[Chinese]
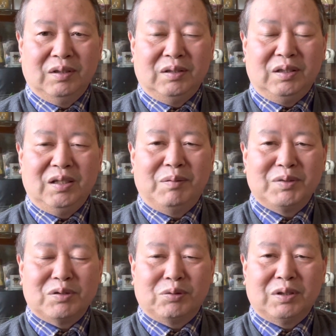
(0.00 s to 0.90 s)
你要么
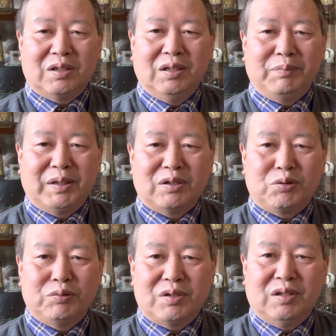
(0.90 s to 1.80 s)
就说的特别的
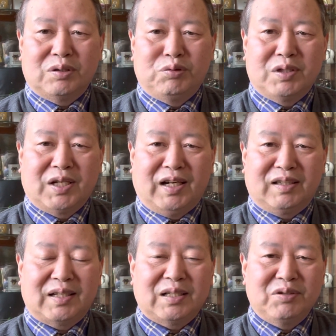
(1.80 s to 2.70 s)
出色出彩，
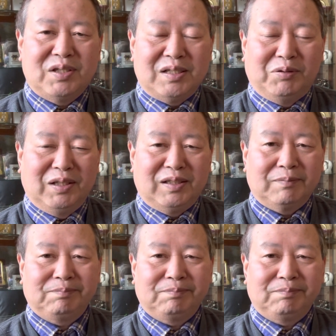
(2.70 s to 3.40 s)
大家都喜欢你。